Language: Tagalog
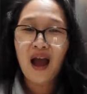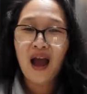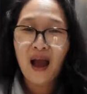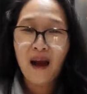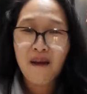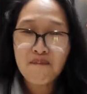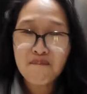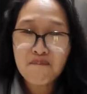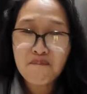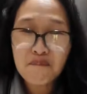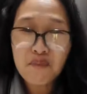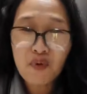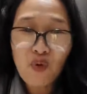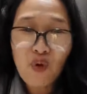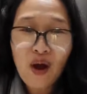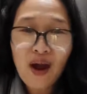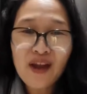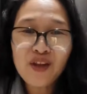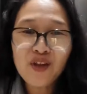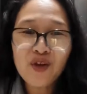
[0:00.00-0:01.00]
ang
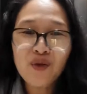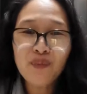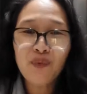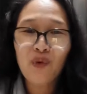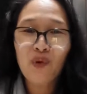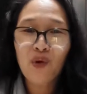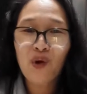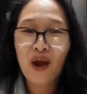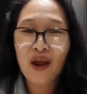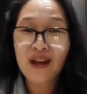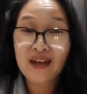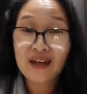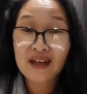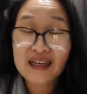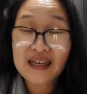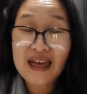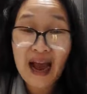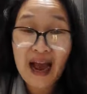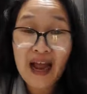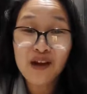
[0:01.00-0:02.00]
buhay niyo po ay
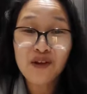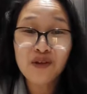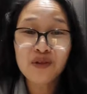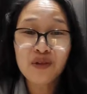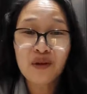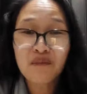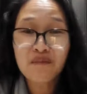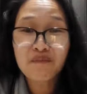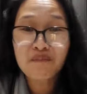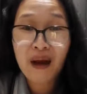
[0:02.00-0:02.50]
regalo ng